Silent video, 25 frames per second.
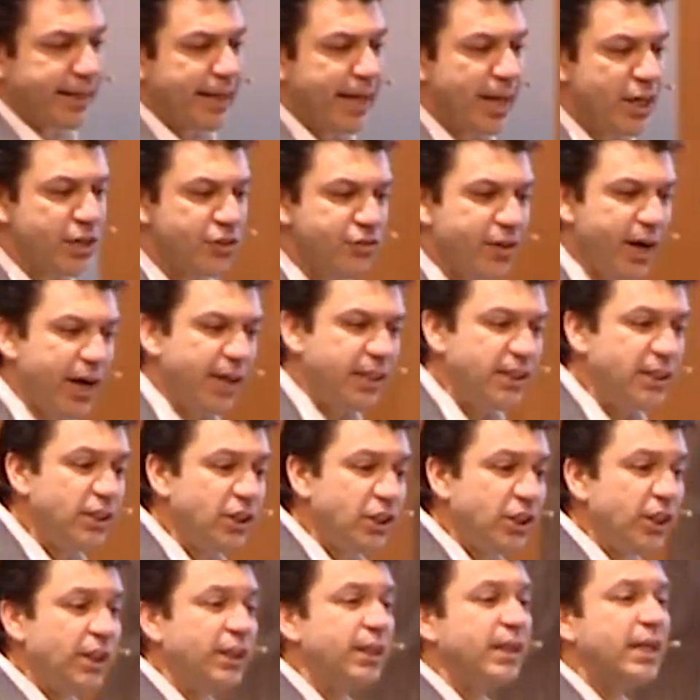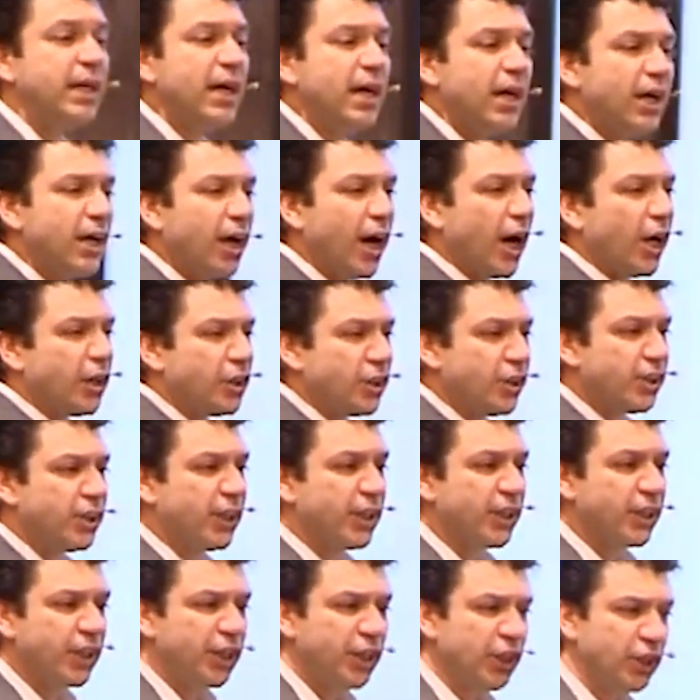Enerji verdiğiniz için
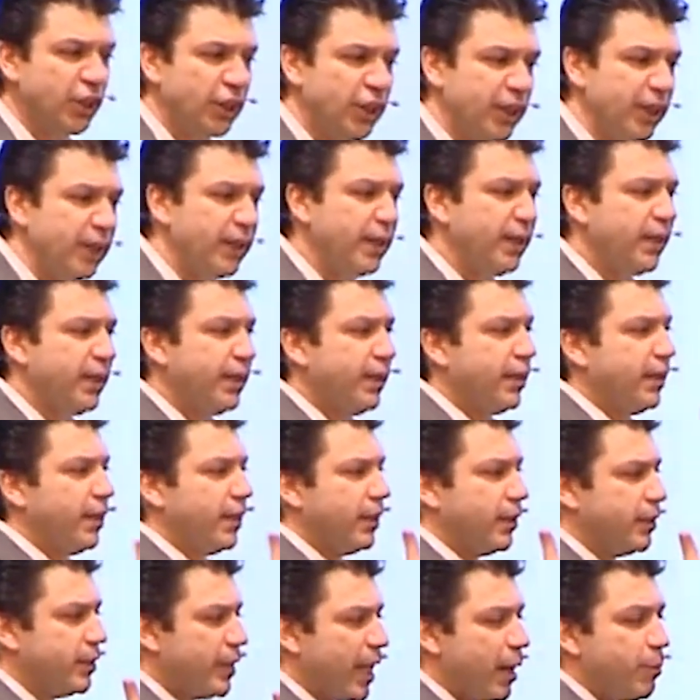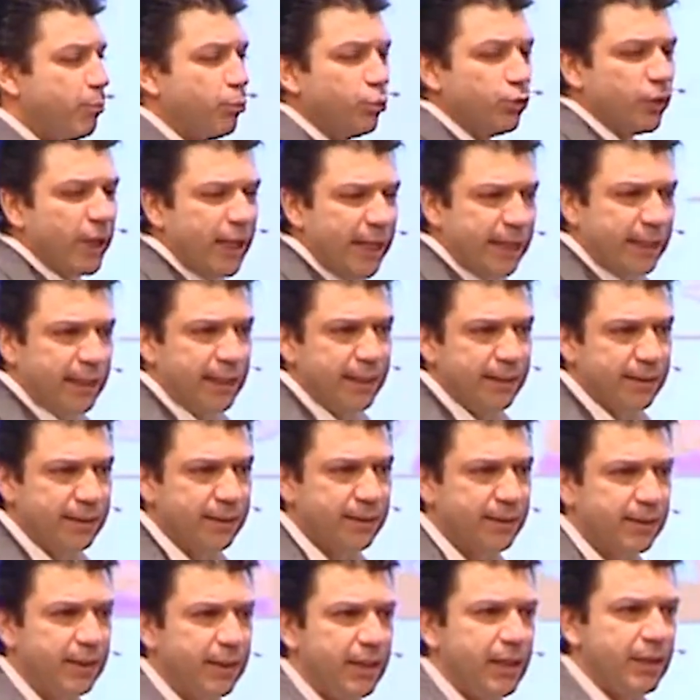karşınızdaki kişiden buna
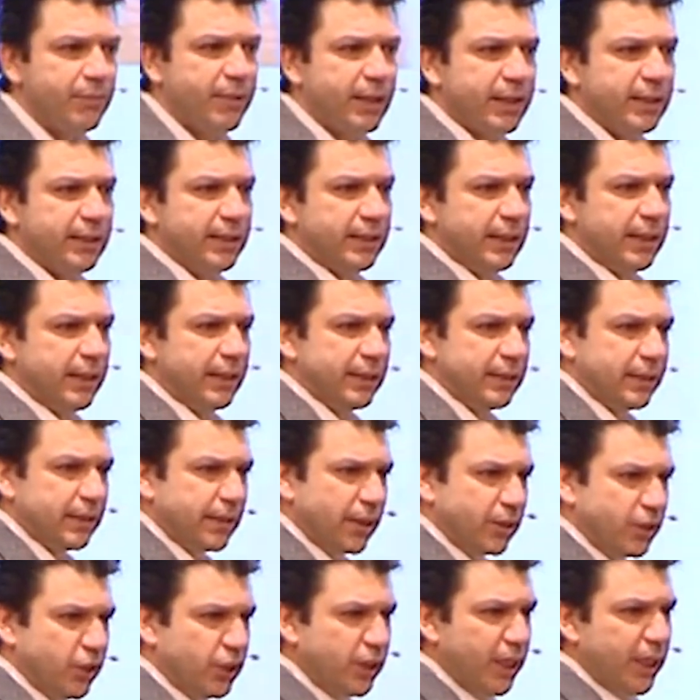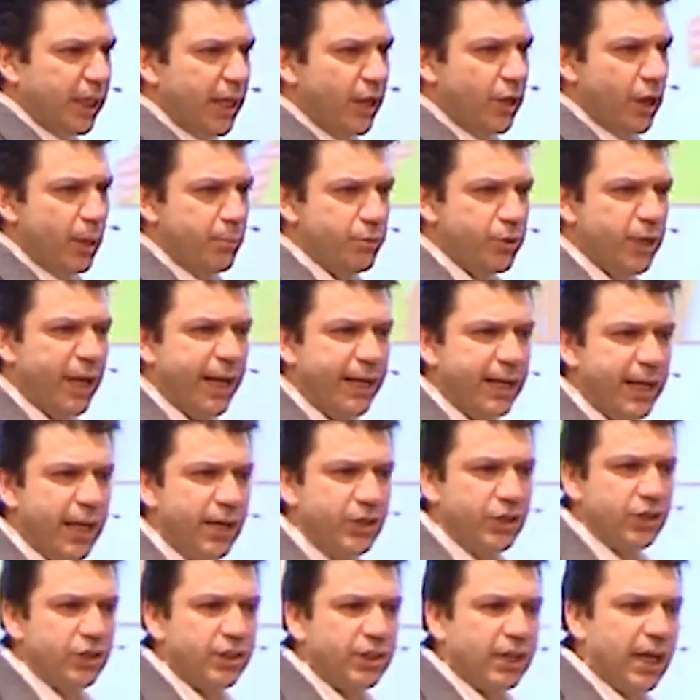etkilenir. Bakın satıştaki en önemli şey
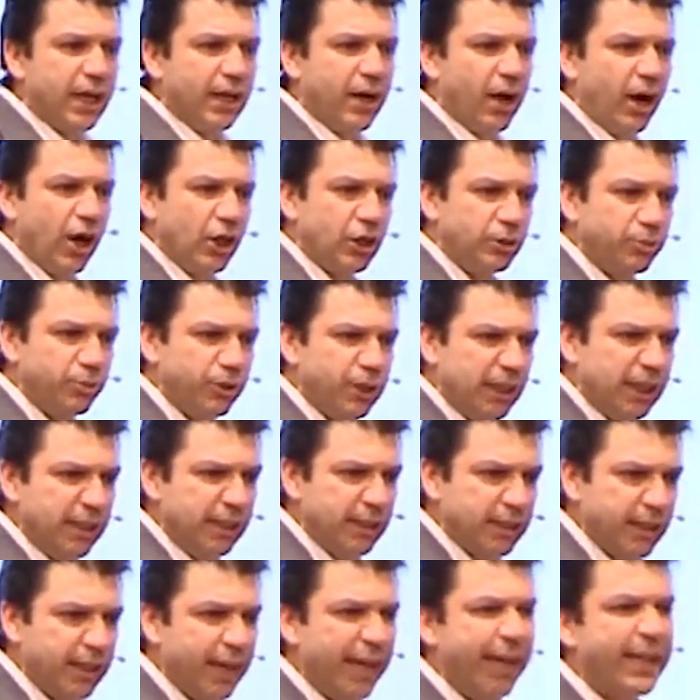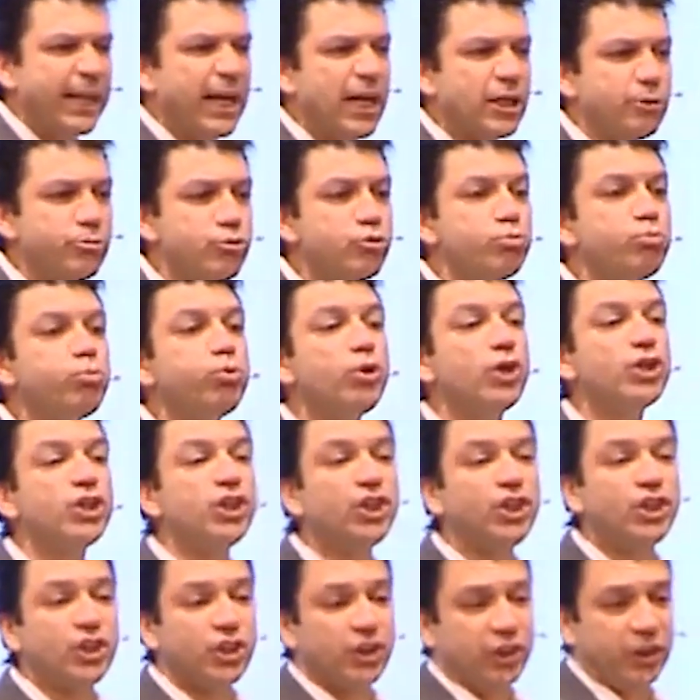enerjidir. Yani karşımızdaki insana enerjimiz
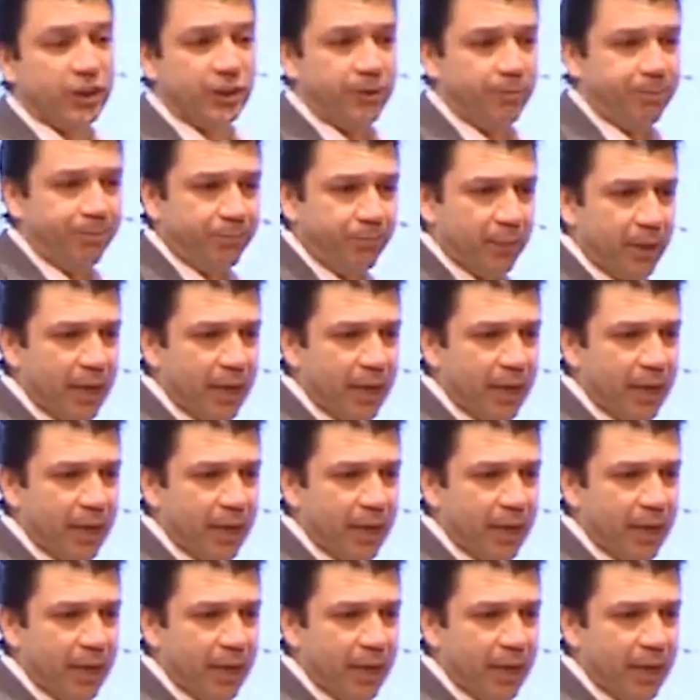bulaşıcıdır.